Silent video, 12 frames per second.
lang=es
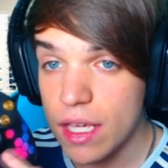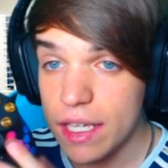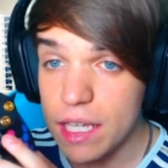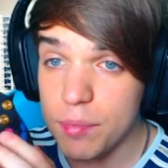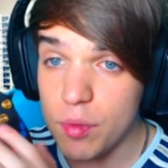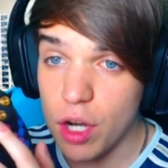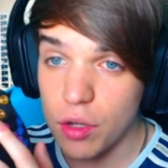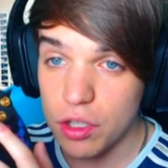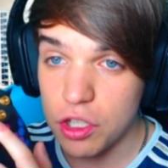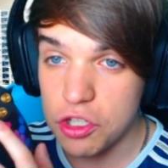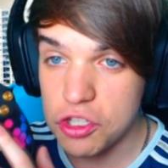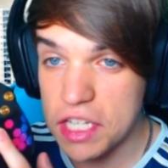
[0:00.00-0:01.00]
Y bueno, los
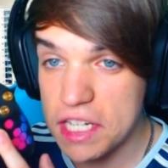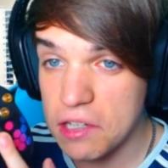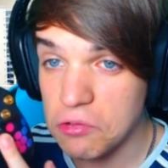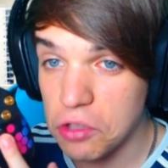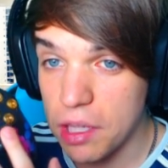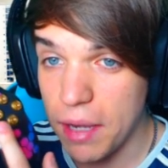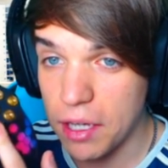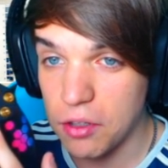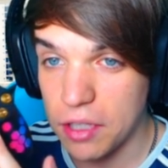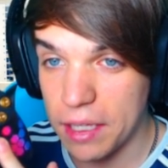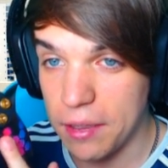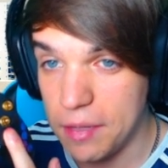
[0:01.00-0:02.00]
joysticks les da un toque blanco,
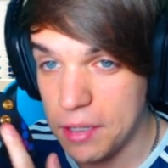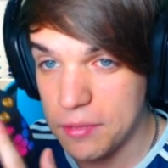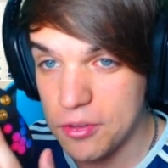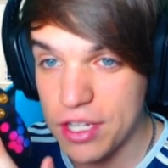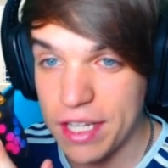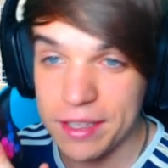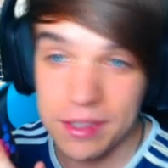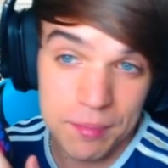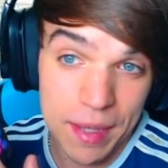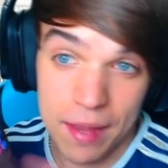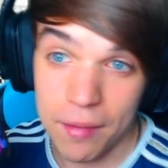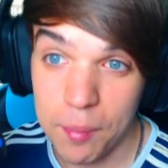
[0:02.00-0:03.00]
que a ver, no sé, me
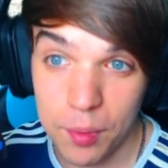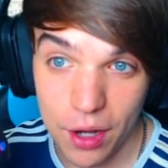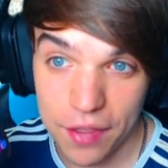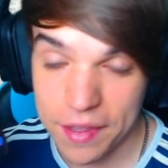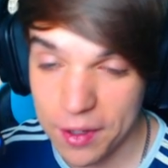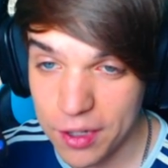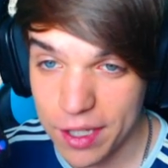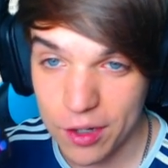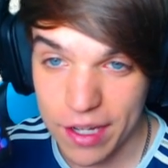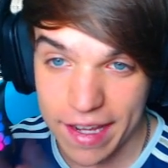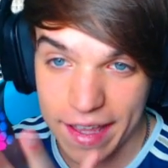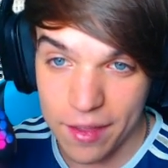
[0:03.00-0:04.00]
daba por hacerlo, creo
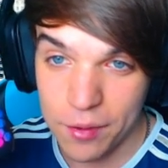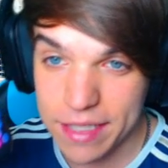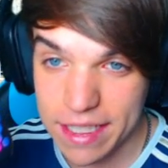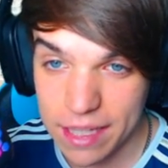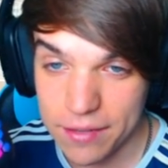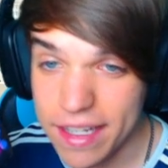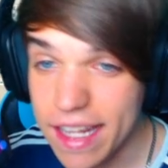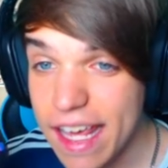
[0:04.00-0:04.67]
que queda bastante bien.